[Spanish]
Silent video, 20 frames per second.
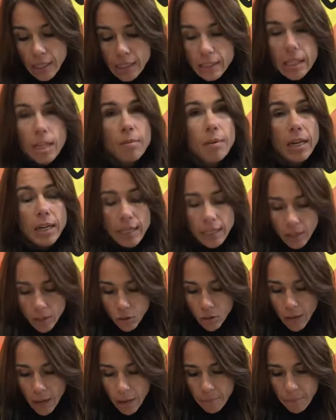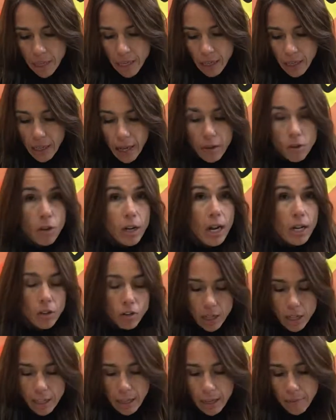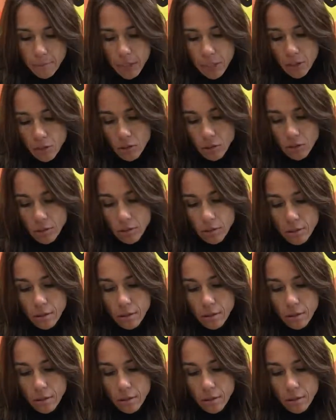Se iba cayendo la mirra a lo largo del camino.